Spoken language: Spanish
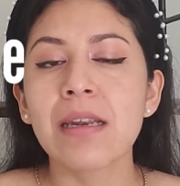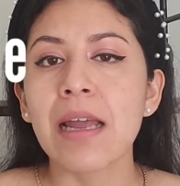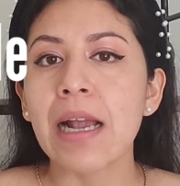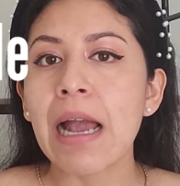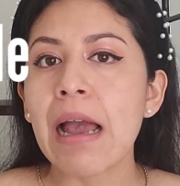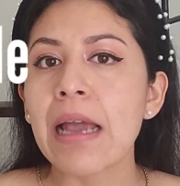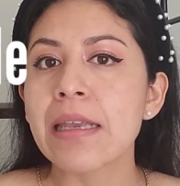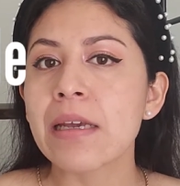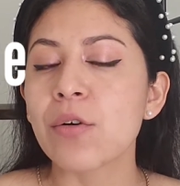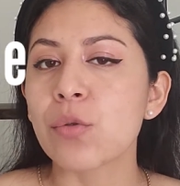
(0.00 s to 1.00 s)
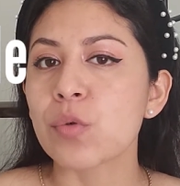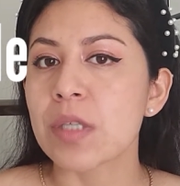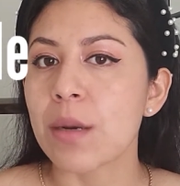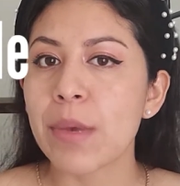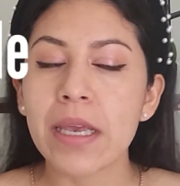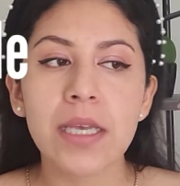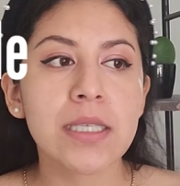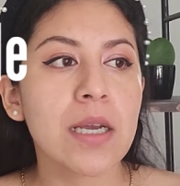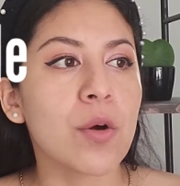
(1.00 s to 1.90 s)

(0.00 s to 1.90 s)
en la calle con tu cerveza,